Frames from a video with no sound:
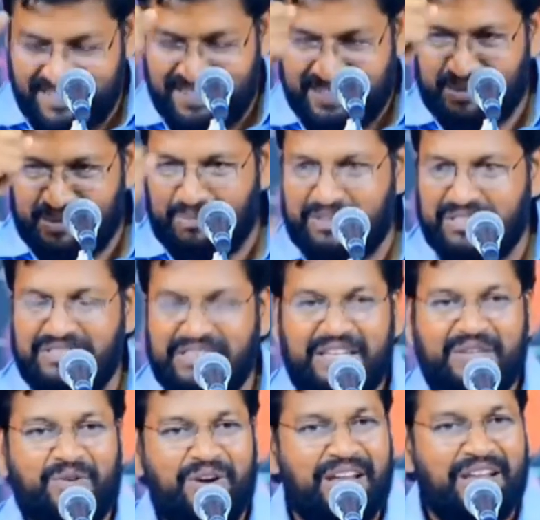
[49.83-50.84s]
నువ్వు మిస్
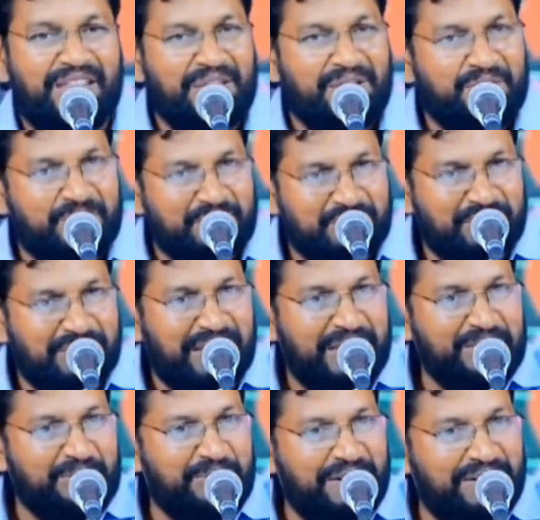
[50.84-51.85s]
అయిన వాళ్ళని నీ కోసం
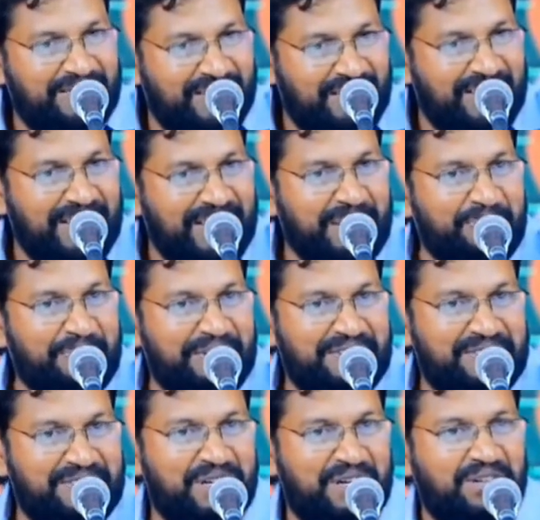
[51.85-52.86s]
దాచిపెడతాడు నీకు
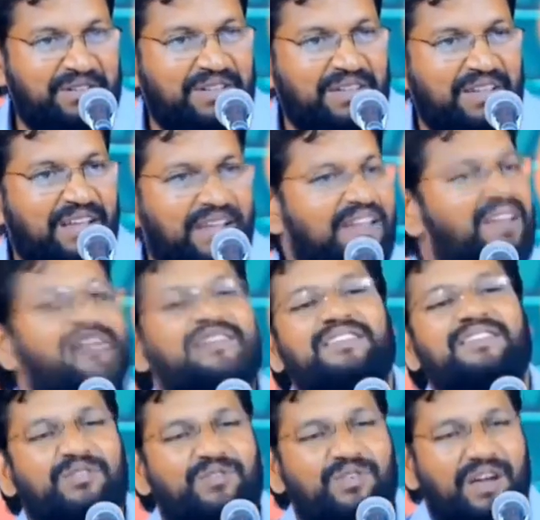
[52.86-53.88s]
అప్పగిస్తాడు
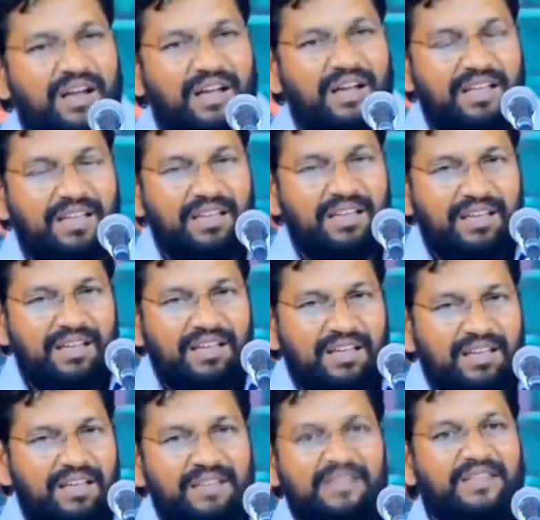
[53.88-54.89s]
ఏడ్చావుగా
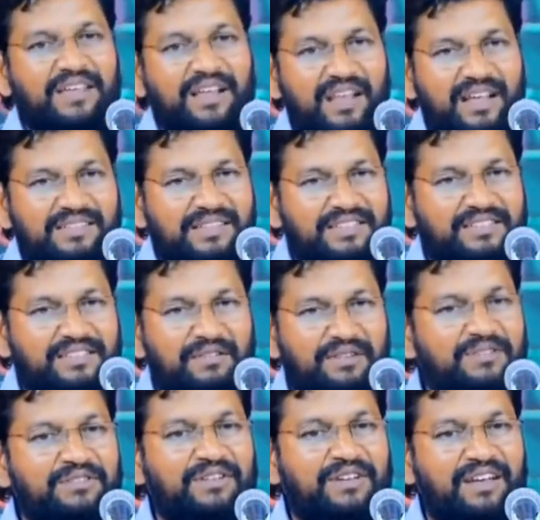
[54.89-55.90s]
ఎందుకు ఇలా చేసావు
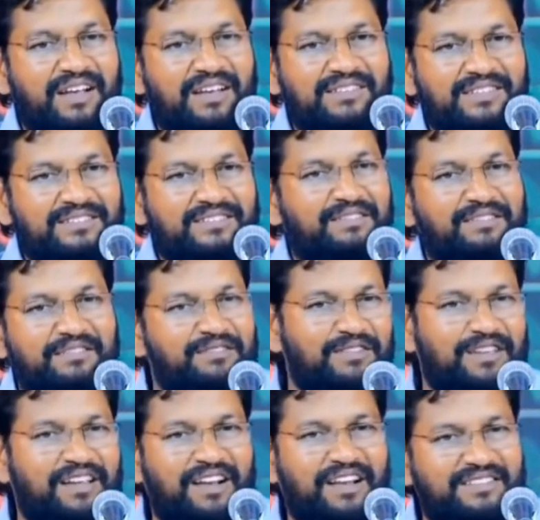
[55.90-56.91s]
అందుకు అలా చేసావు
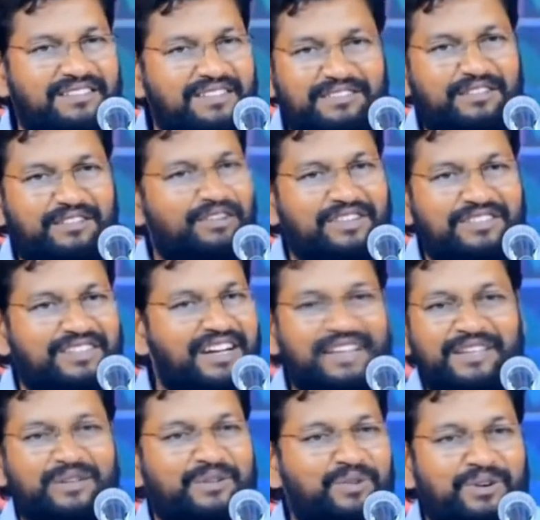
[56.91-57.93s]
ఎందుకు ఇలా చేసావు అని
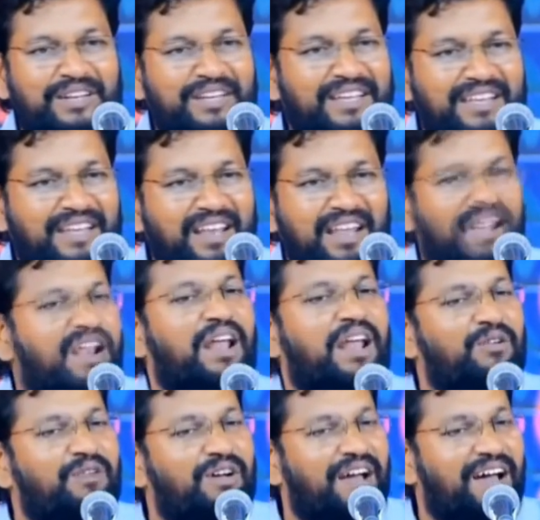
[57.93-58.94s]
సణిగి గొండి
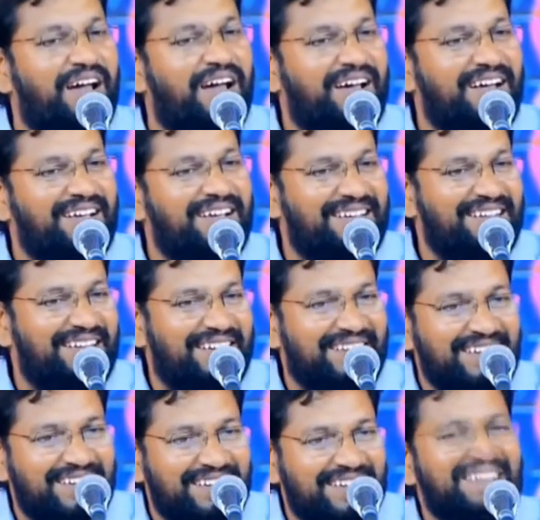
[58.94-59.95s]
అన్నావుగా
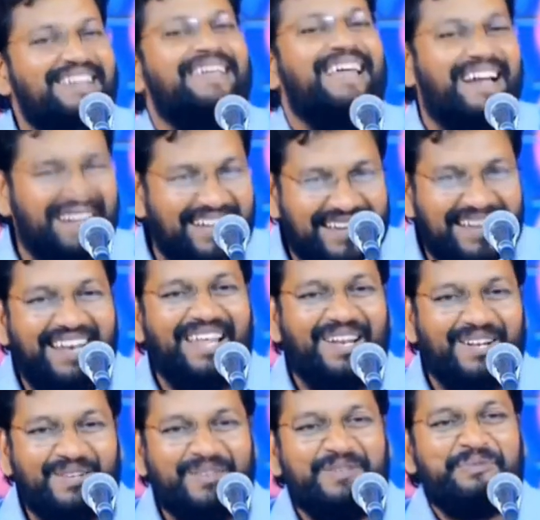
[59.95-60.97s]
ఎక్కడికి వెళ్ళారు